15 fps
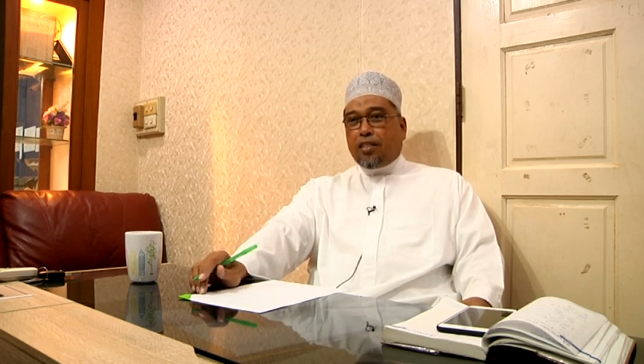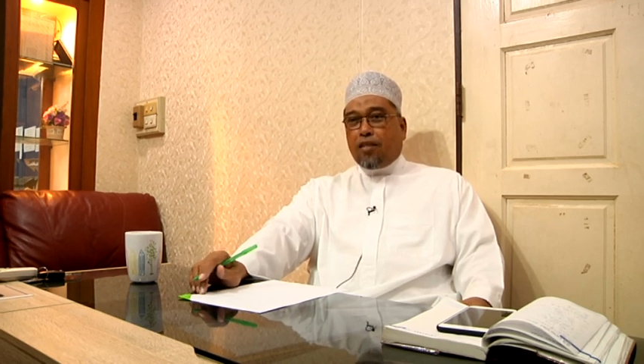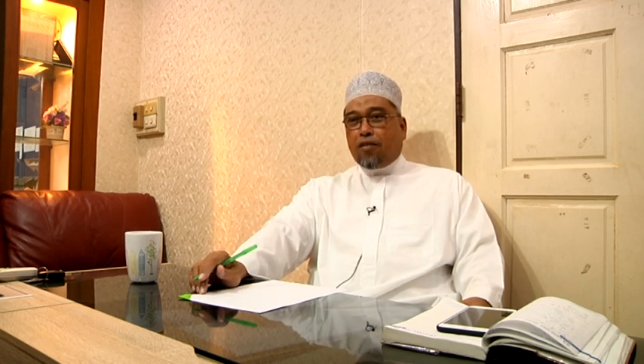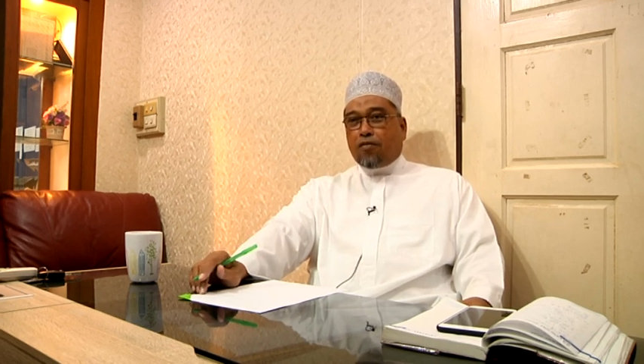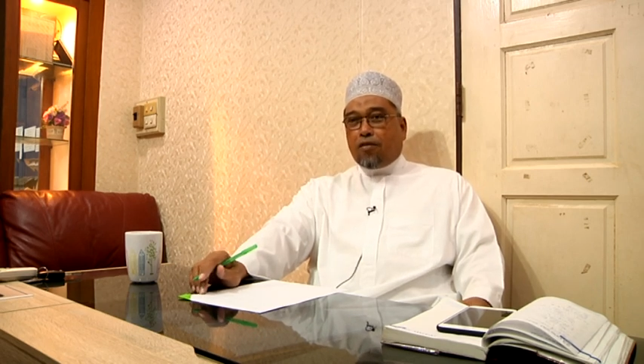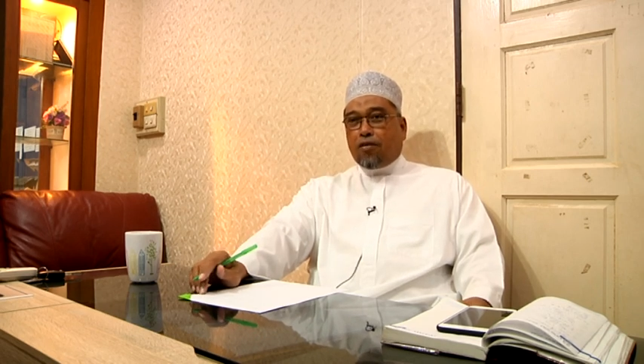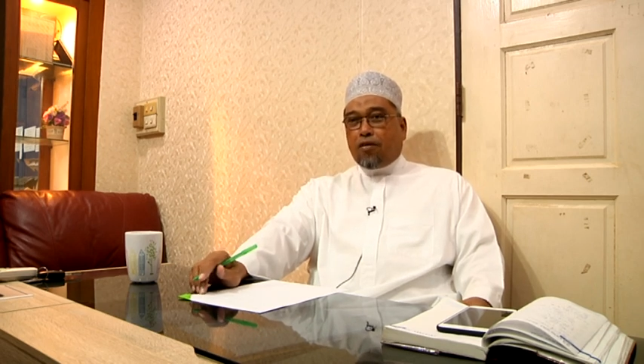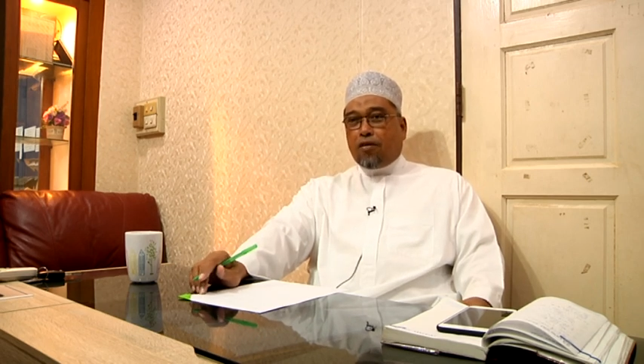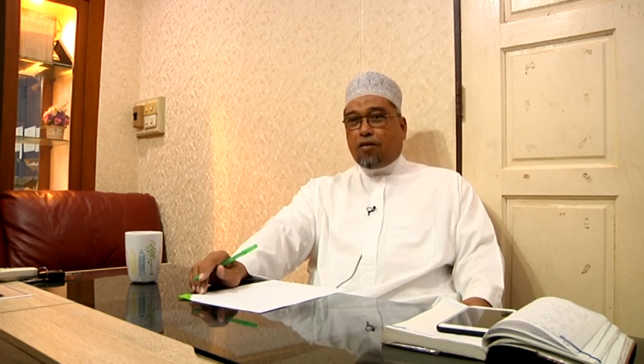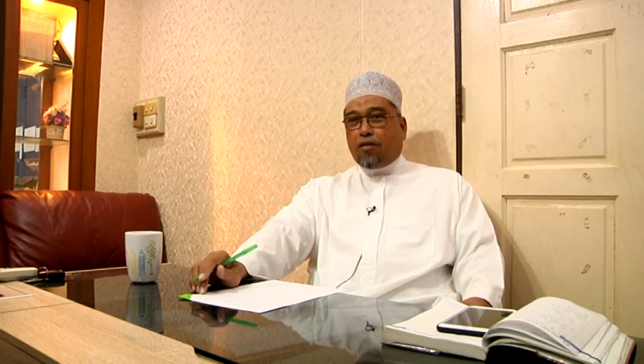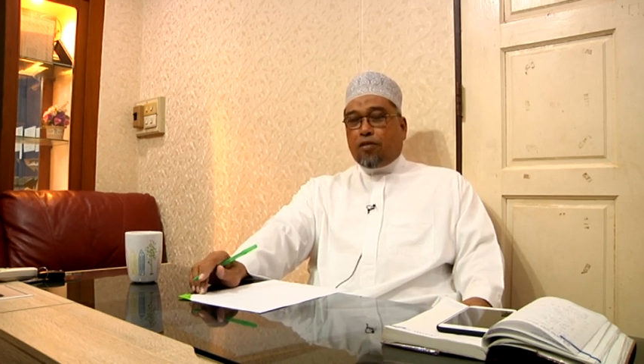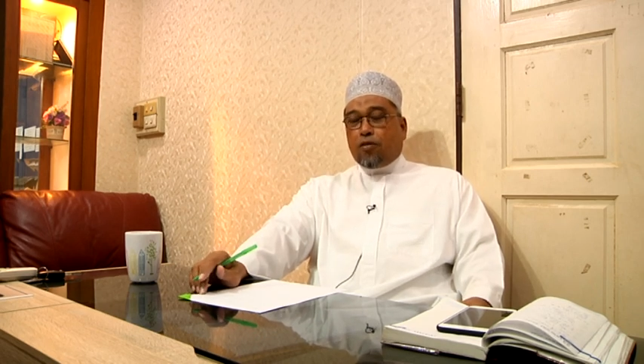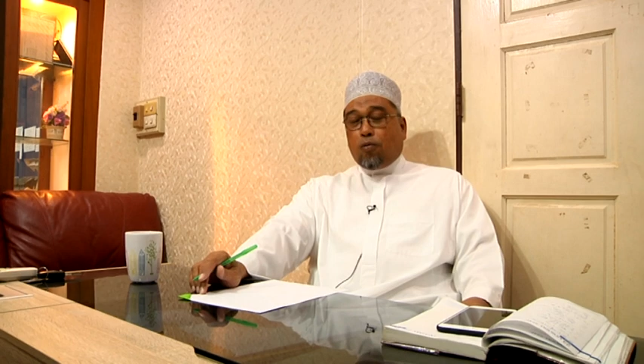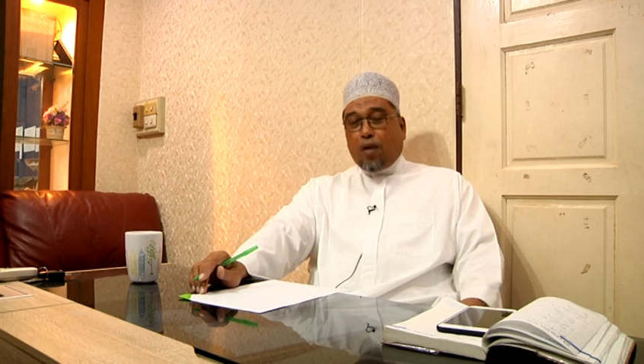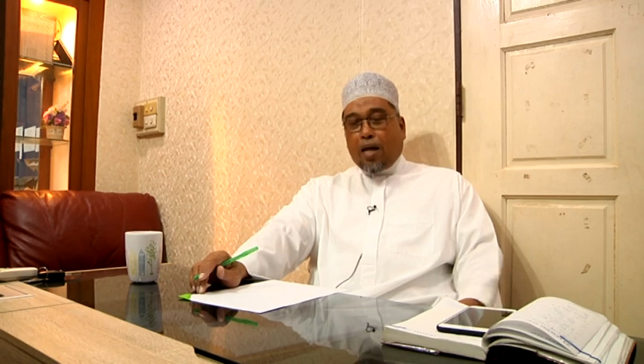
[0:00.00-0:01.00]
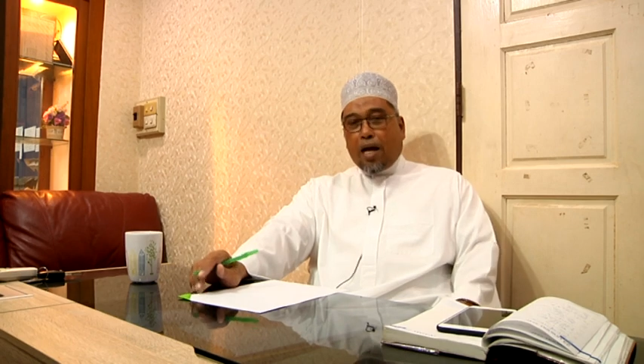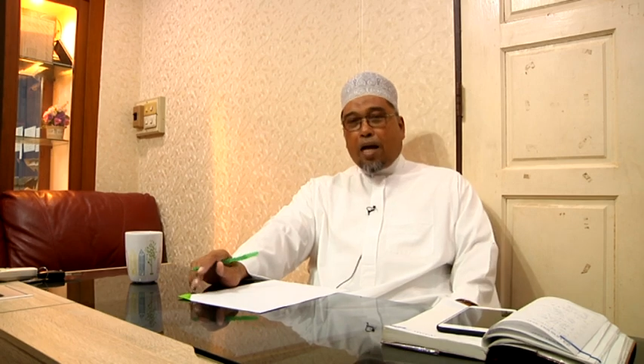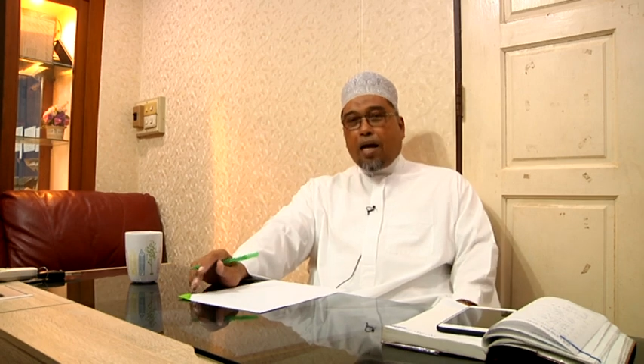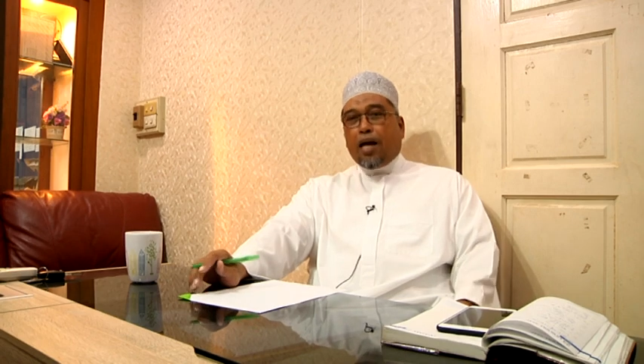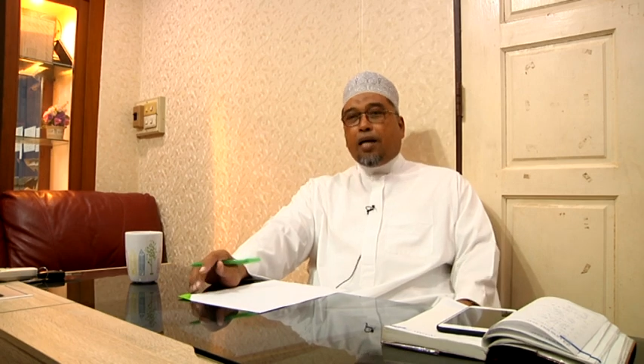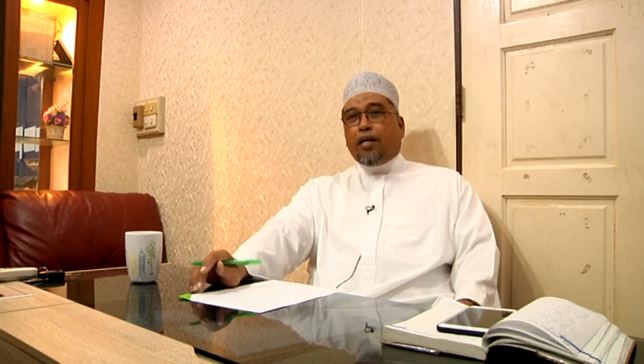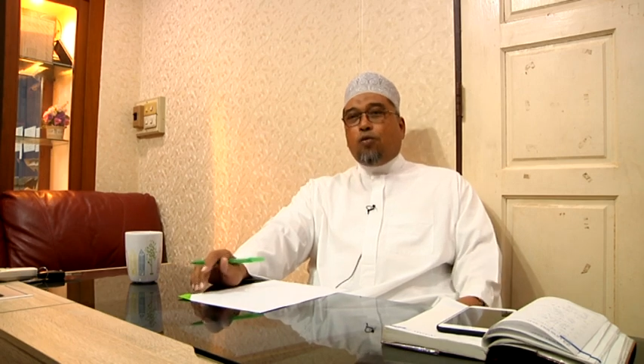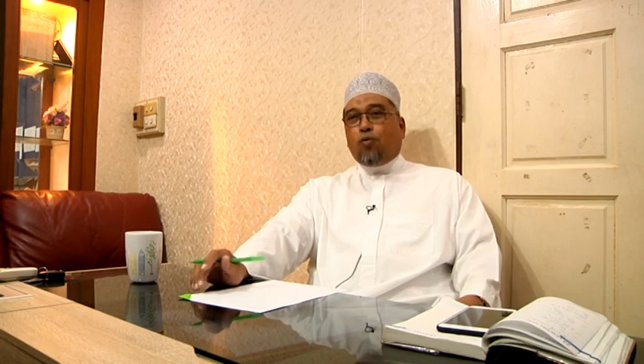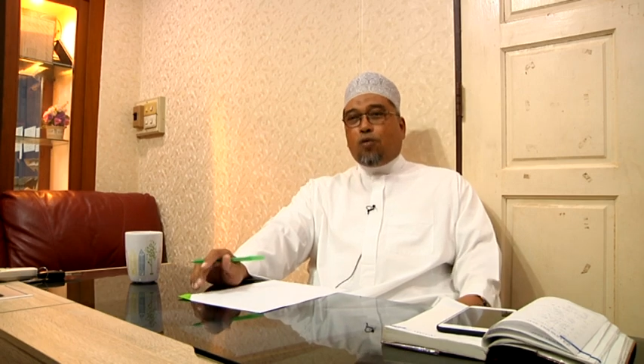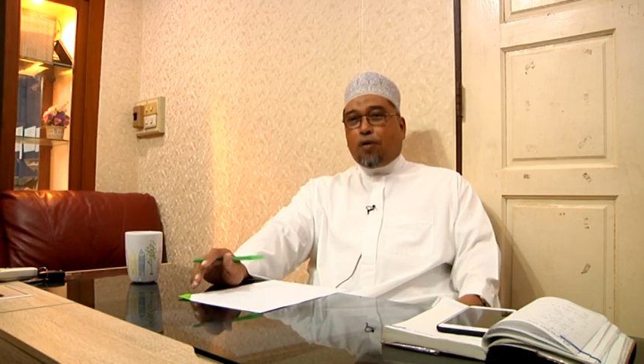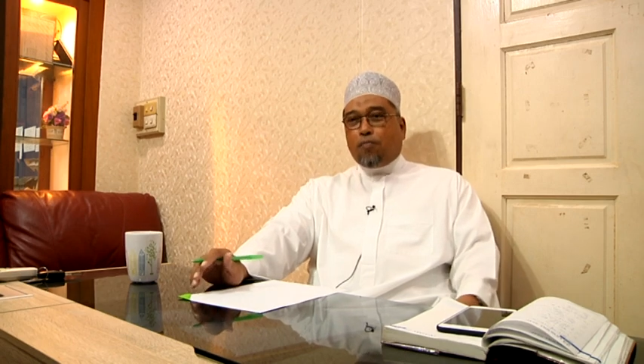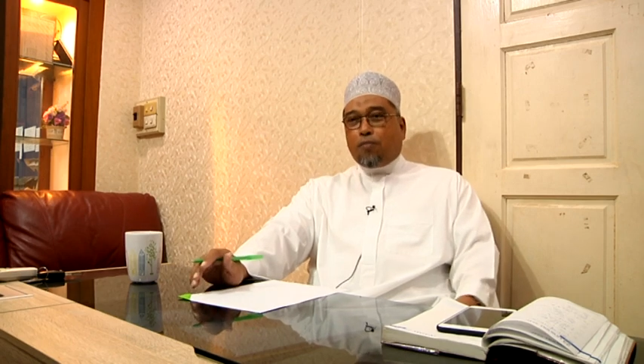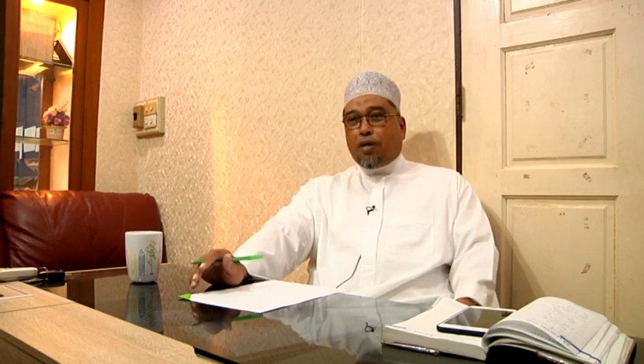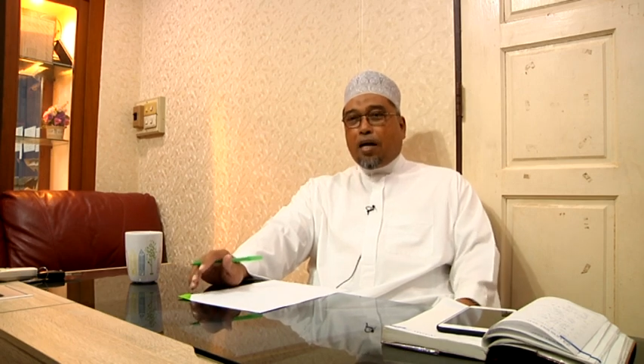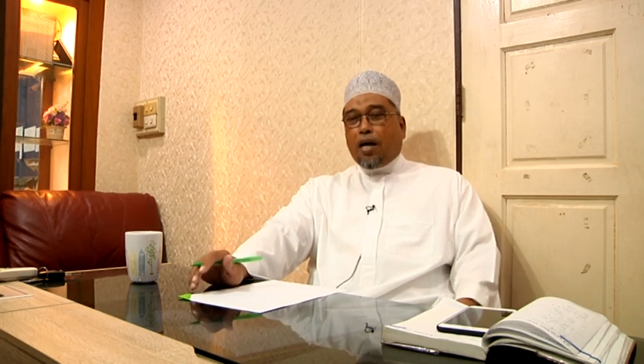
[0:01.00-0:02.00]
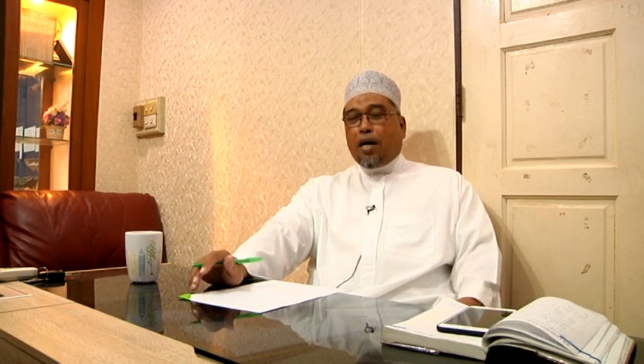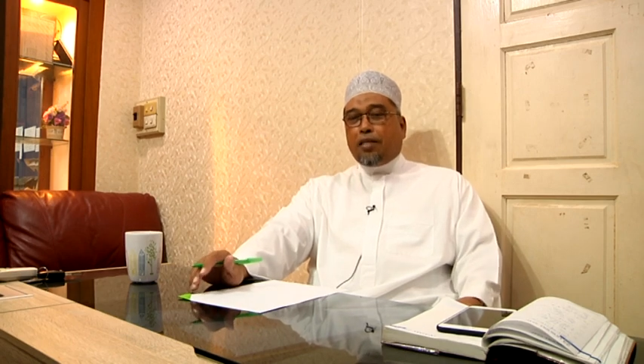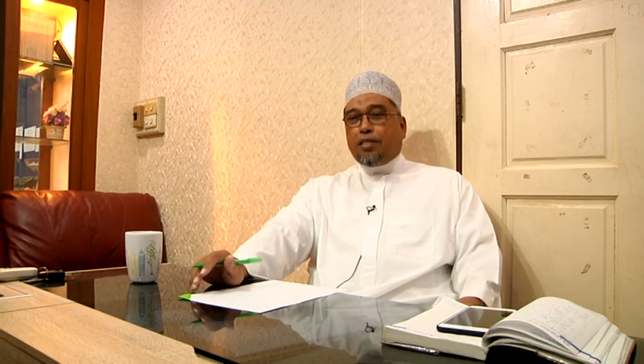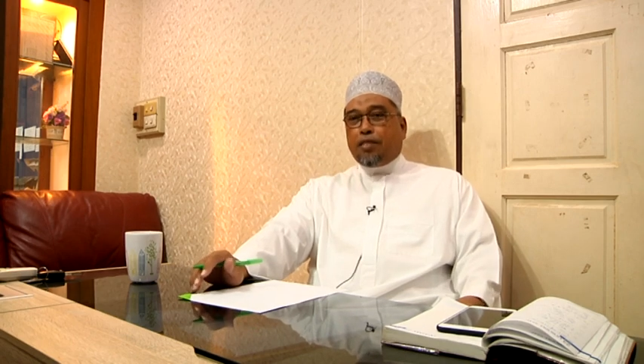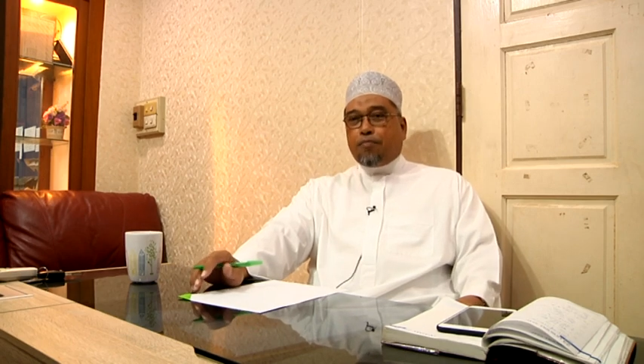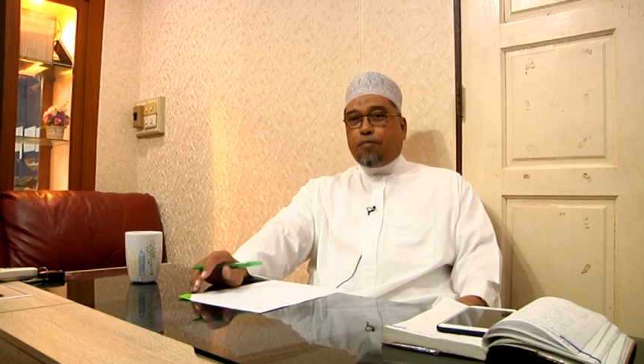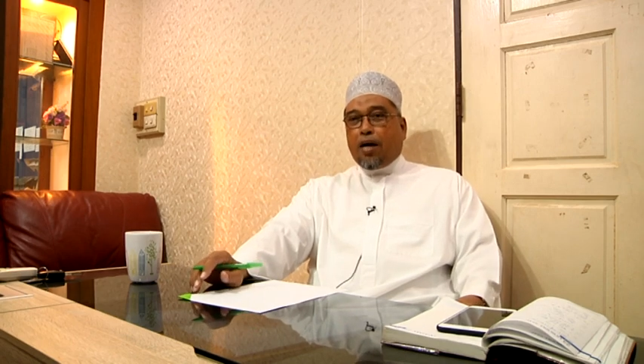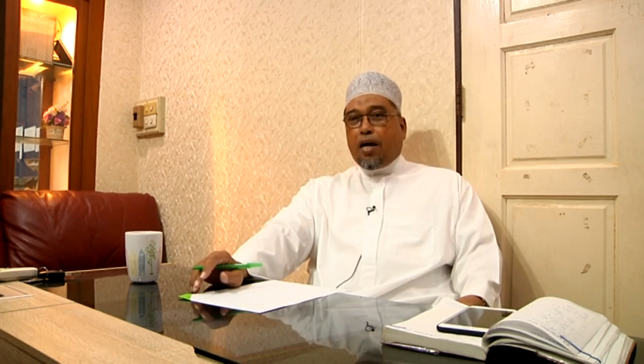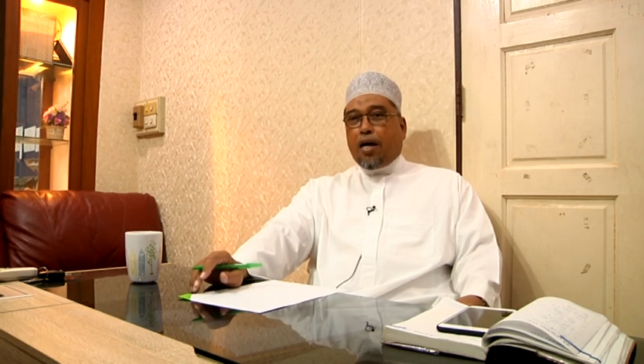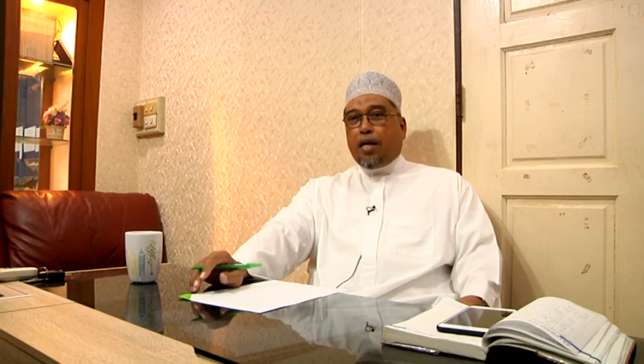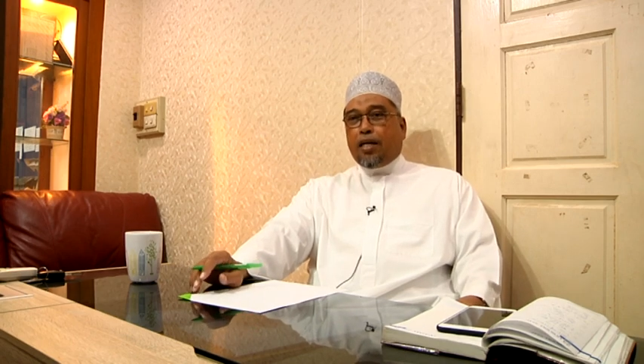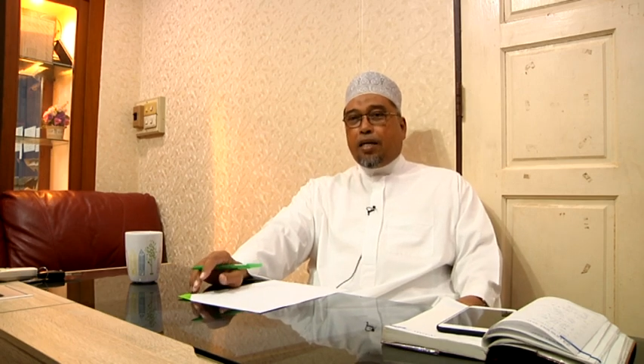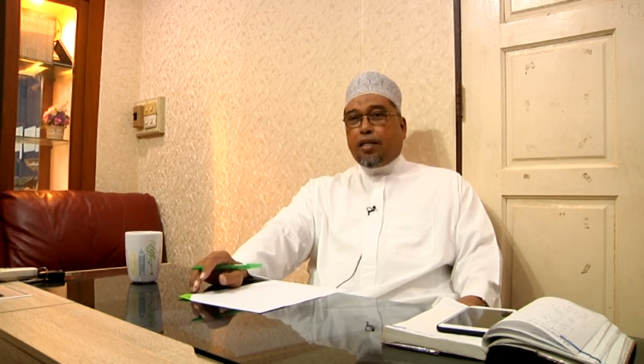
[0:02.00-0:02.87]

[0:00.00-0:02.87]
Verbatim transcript: แล้วก็ดูแลลูกกำพร้าหญิงไม้